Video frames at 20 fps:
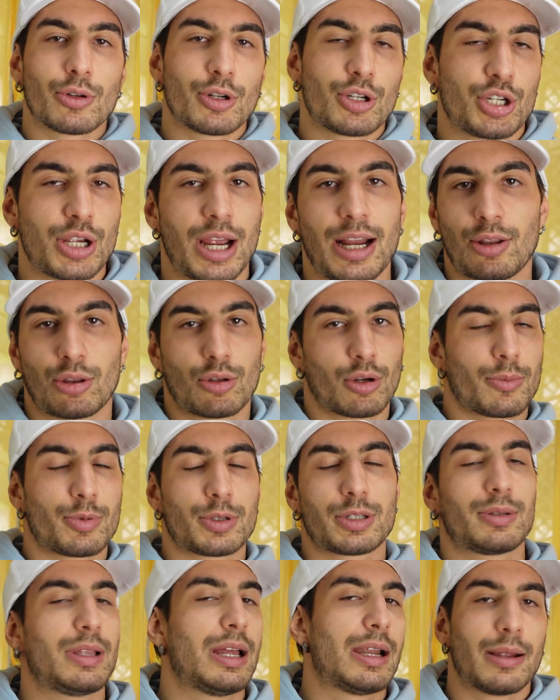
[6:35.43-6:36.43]
dolcetto che
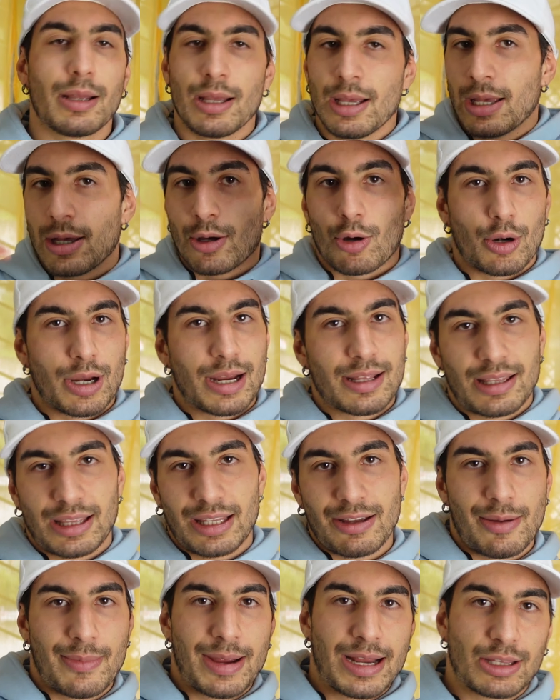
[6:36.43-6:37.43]
possiamo dare
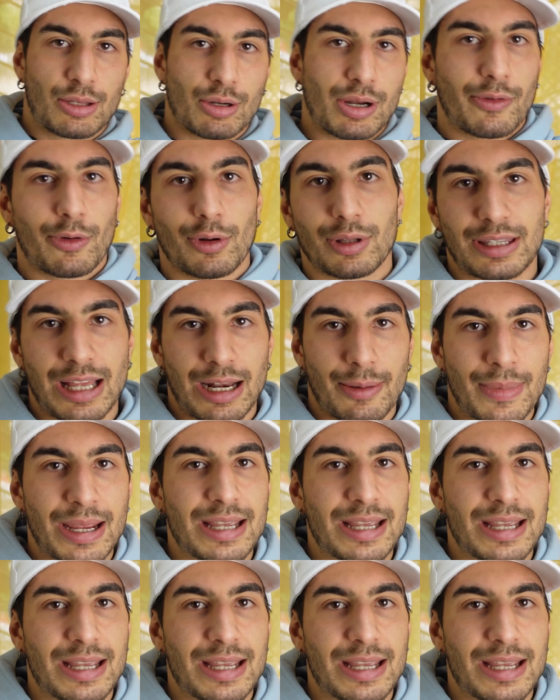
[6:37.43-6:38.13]
orientativamente una volta al